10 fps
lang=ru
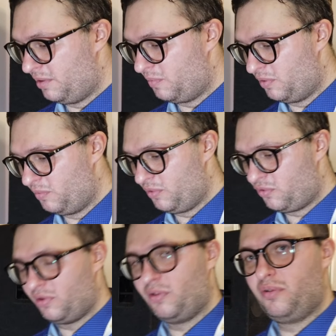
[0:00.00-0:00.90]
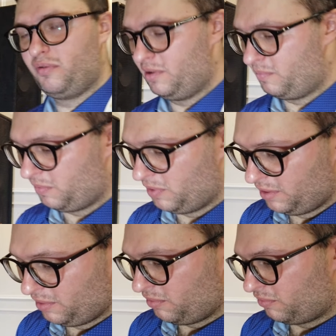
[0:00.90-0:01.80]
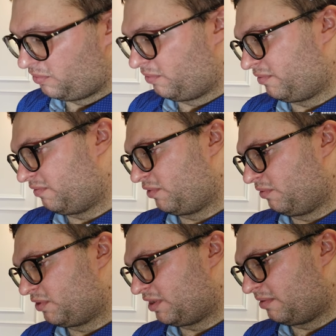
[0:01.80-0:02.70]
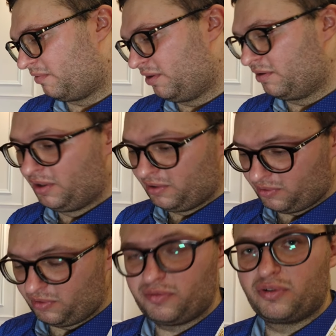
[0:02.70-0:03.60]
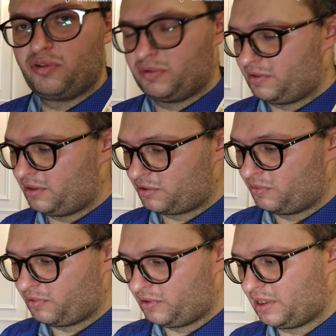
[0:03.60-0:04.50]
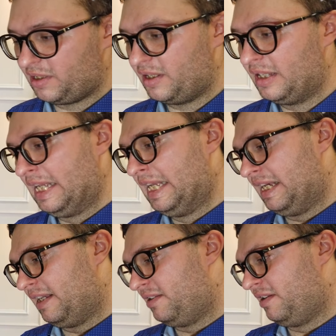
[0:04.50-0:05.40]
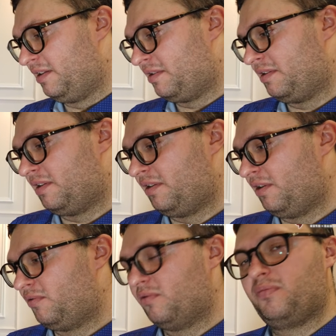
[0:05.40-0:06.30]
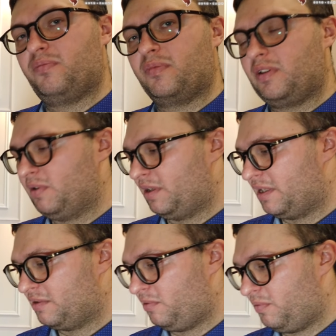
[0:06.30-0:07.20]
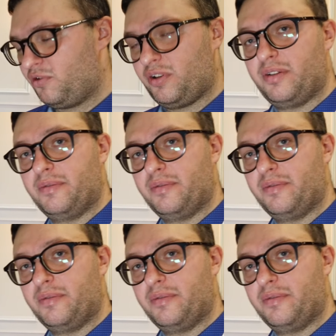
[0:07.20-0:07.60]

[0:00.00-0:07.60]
не придумали что-то новое, применили ее то, в том же самом виде, но в другом цвете, чтобы хоть как-то отделить линейку именно газовых печей.